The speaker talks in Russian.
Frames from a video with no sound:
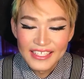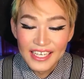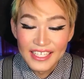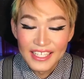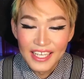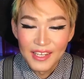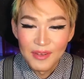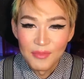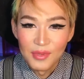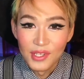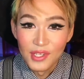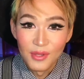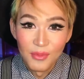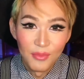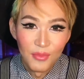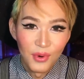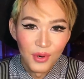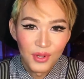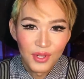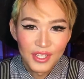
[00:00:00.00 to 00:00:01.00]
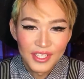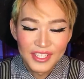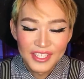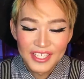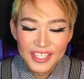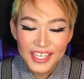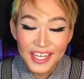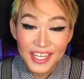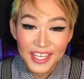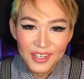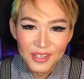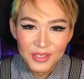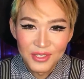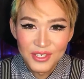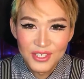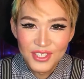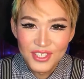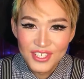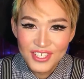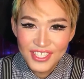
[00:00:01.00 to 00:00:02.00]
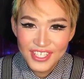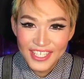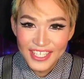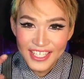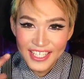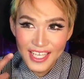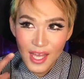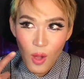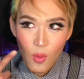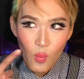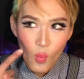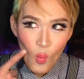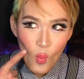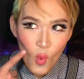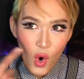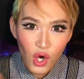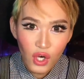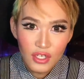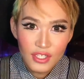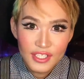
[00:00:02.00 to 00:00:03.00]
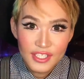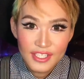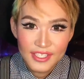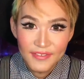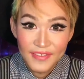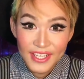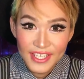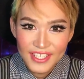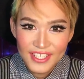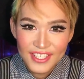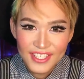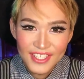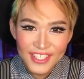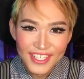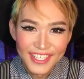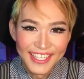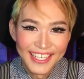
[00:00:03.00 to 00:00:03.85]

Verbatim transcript: когда я был молод, хорош и свеж.